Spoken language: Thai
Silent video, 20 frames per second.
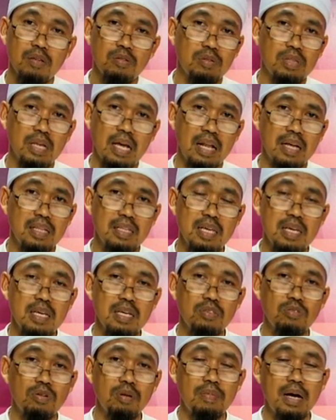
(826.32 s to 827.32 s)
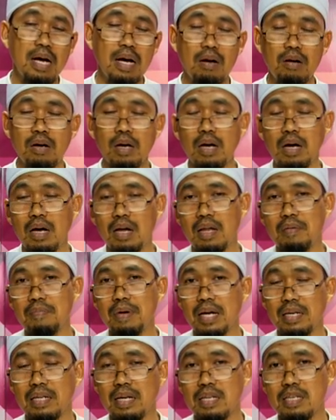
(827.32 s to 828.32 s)
แต่ละที่ส่วนมากเขาก็ละห
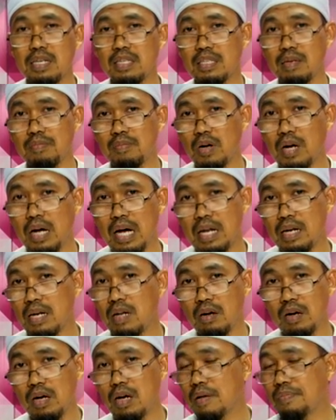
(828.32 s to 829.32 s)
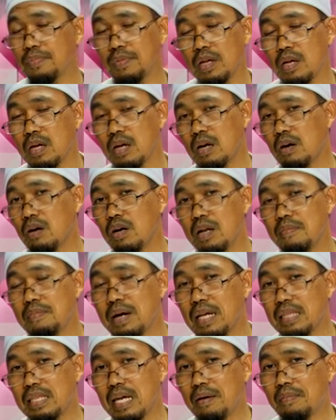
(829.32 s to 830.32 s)
มาดกัน20รอกอะห์เราก็ละห
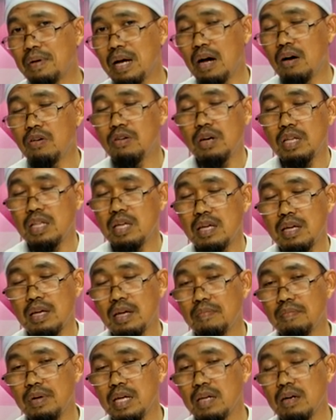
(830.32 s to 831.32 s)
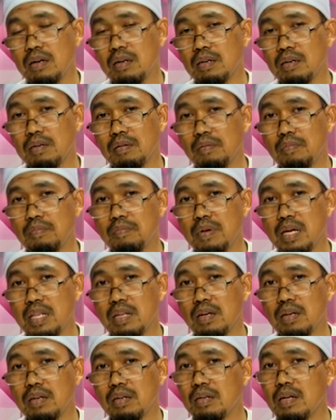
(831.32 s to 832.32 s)
มาดตามเขาโดยที่ไม่
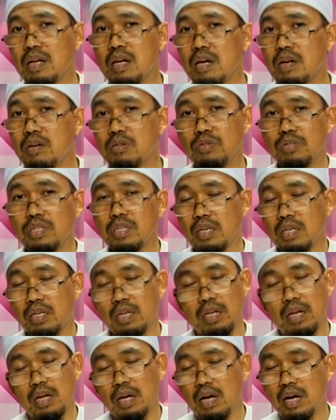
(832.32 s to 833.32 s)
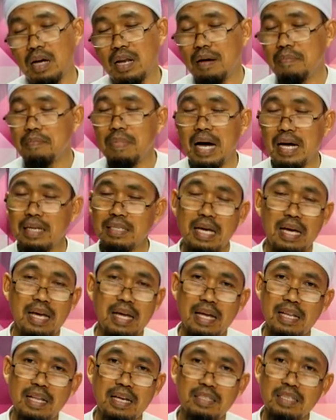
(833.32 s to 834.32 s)
ต้องรู้สึกลำบากใจอะ
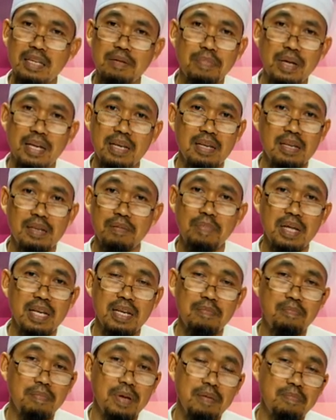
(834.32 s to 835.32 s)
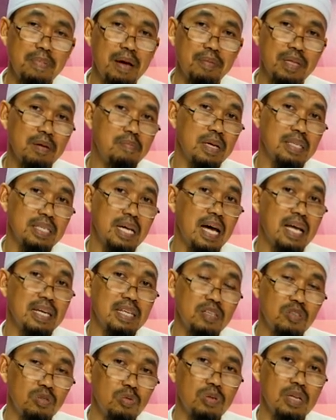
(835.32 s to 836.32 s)
ไรทั้งสิ้นเป็นแบบธรรมชาติ
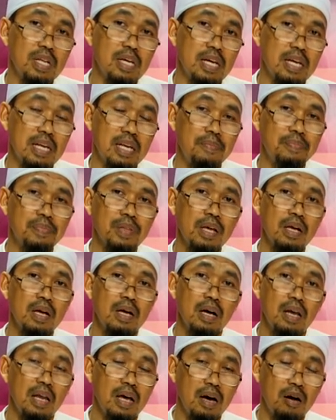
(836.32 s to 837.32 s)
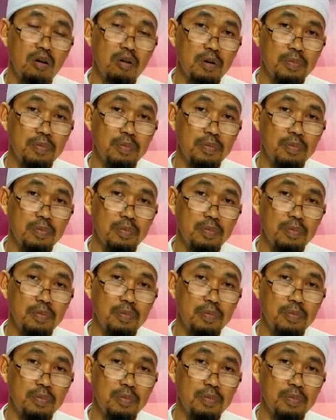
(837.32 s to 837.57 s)
ที่สุดเลยนะแล้ว